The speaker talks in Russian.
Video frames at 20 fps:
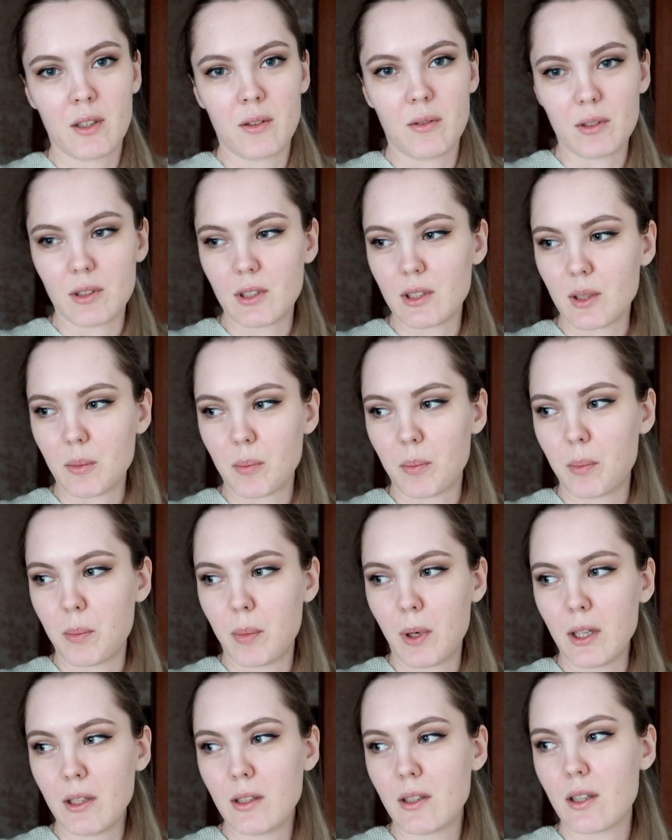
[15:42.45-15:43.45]
Вот эта
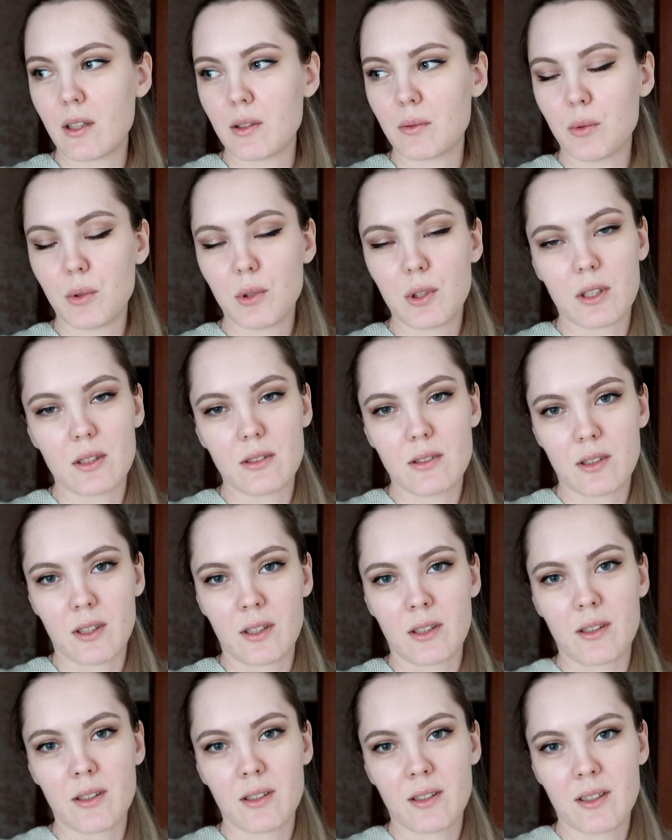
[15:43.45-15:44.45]
палка о двух
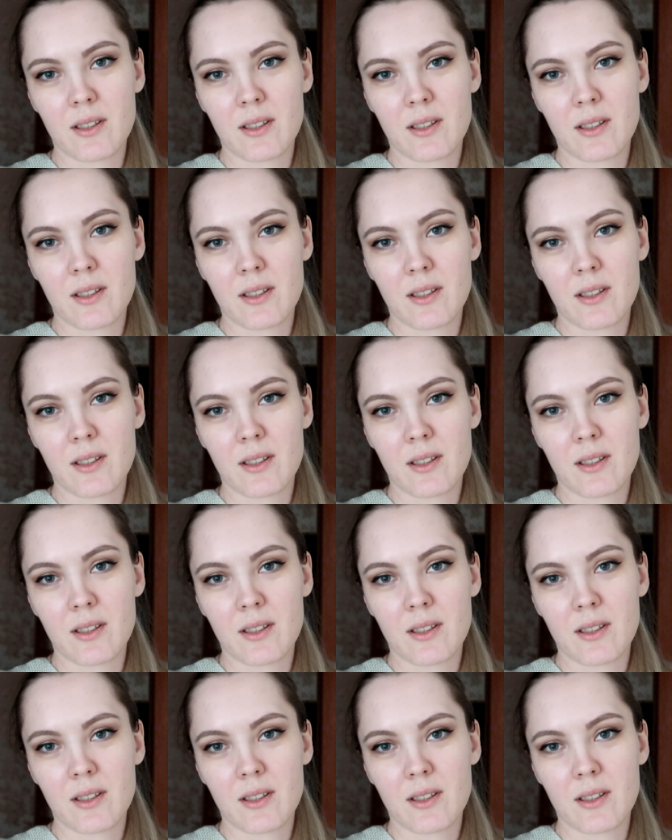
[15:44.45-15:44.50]
концах